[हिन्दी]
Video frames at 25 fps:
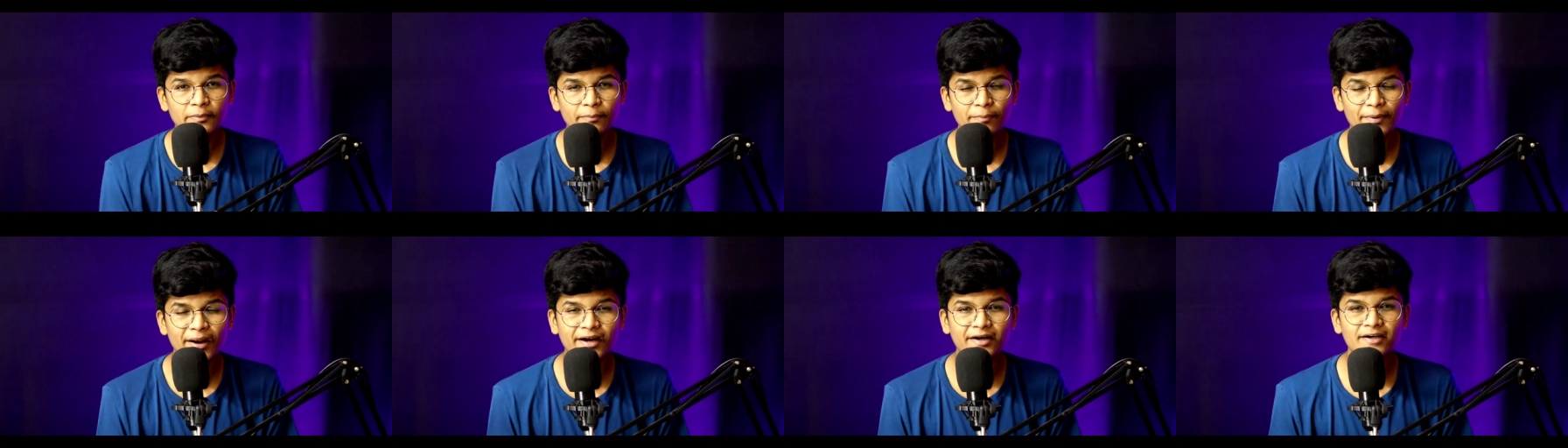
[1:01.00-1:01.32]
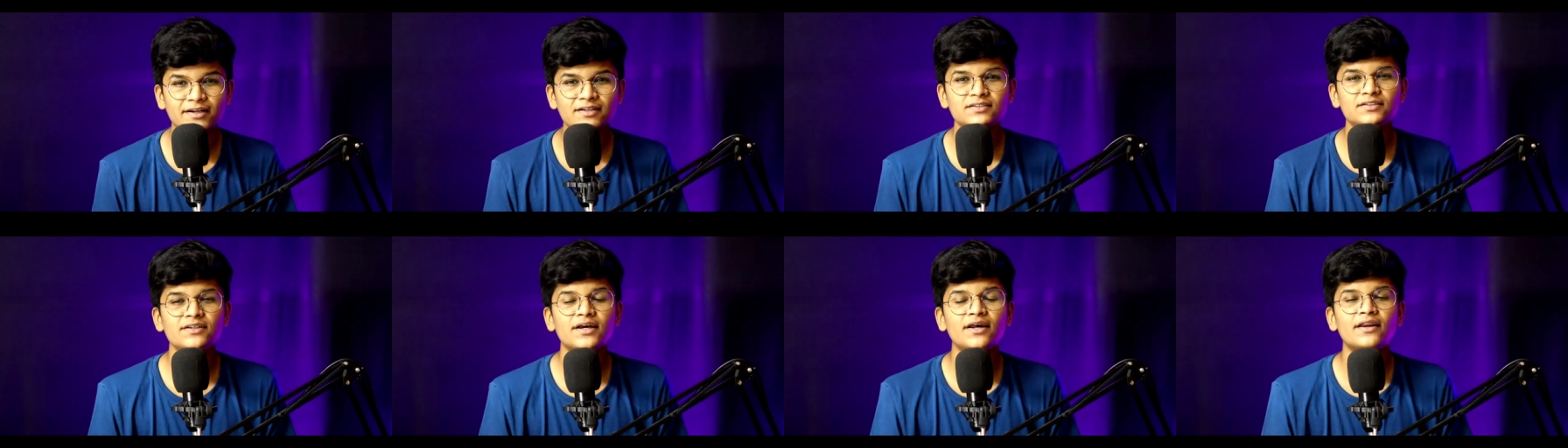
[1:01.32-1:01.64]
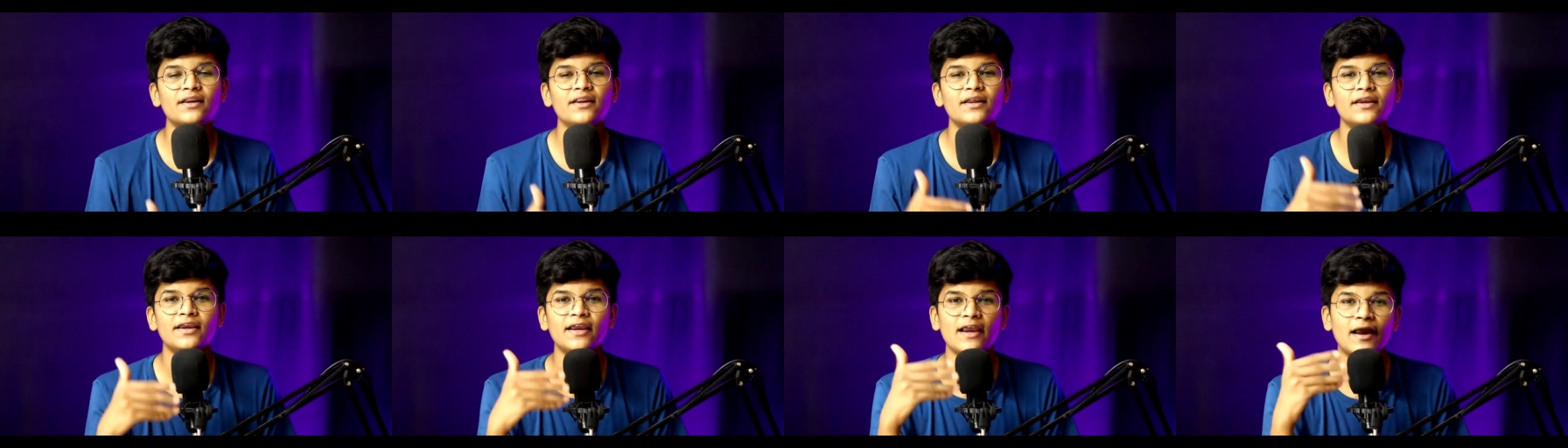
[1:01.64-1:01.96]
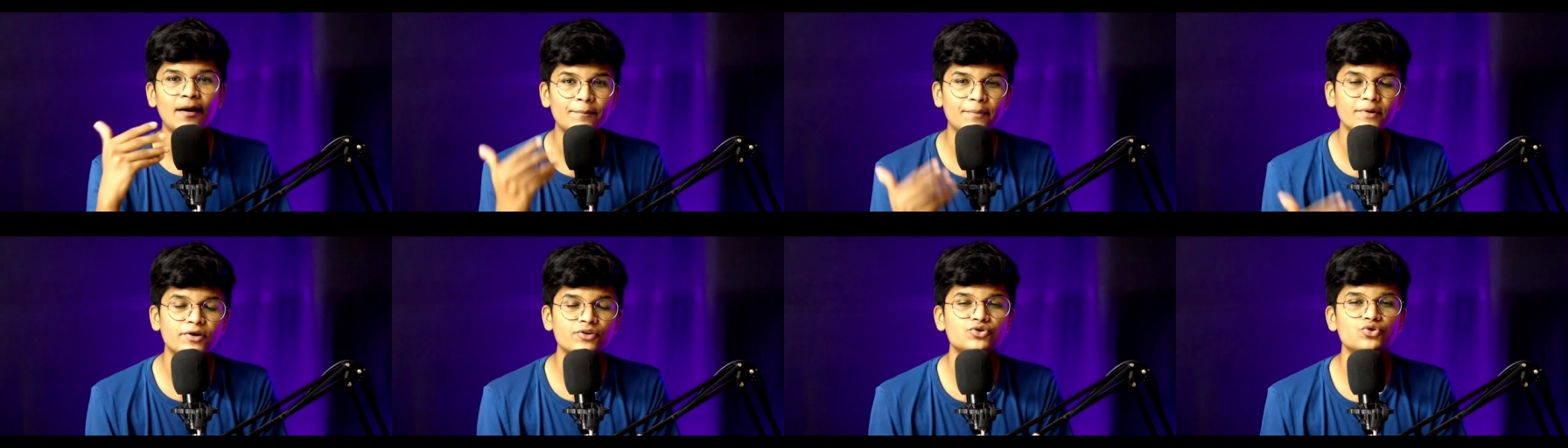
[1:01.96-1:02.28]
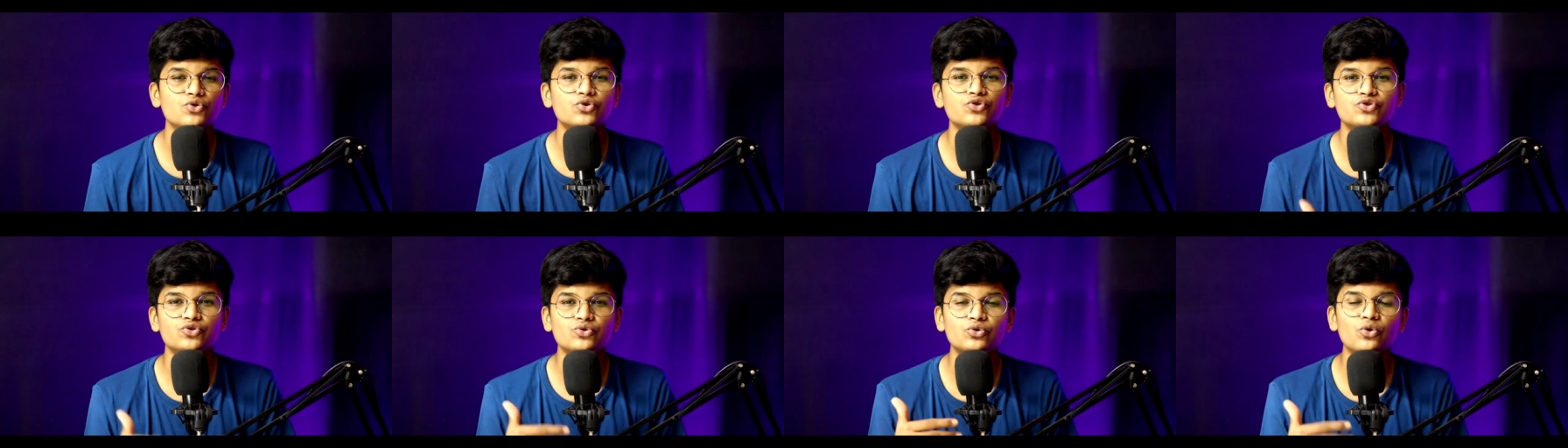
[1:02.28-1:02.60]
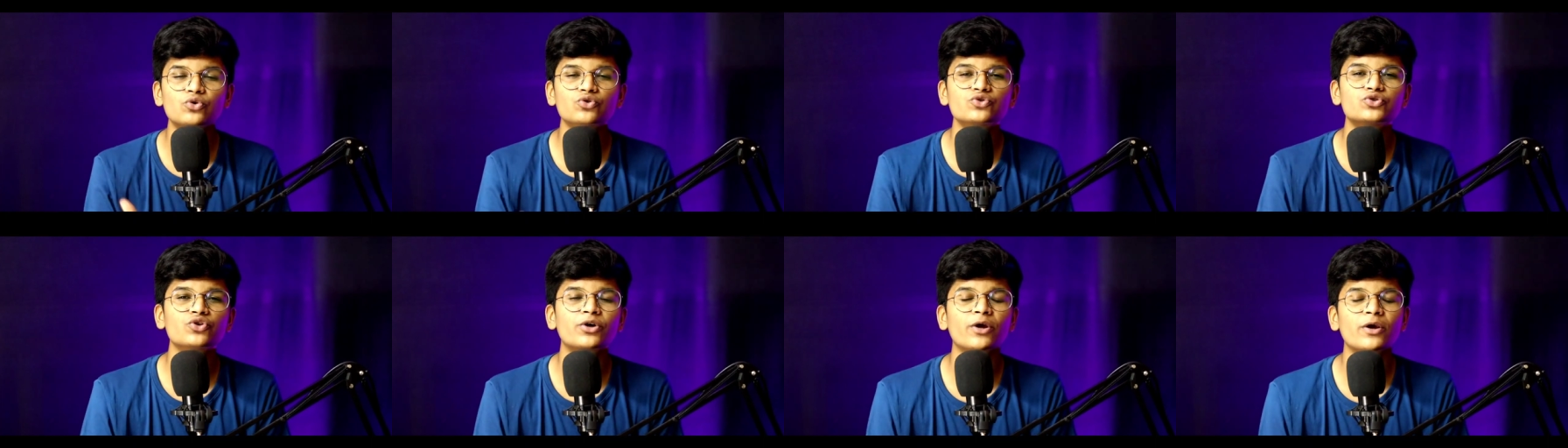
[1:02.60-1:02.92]
की प्रैक्टिस कर रहे हैं आपके जो
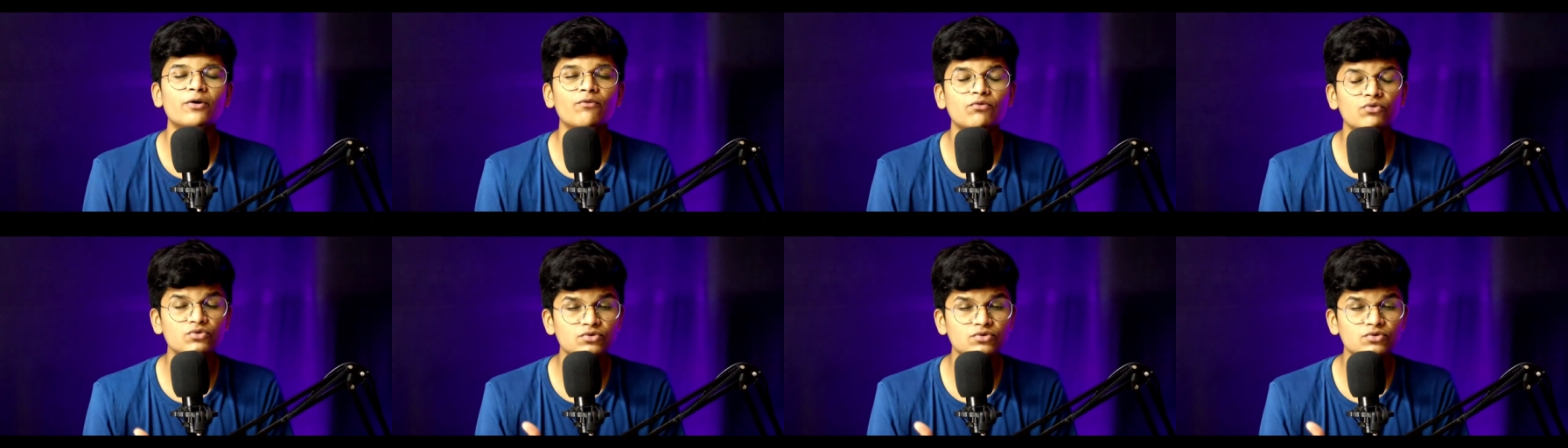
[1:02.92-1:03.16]
स्ट्रोक्स होंगे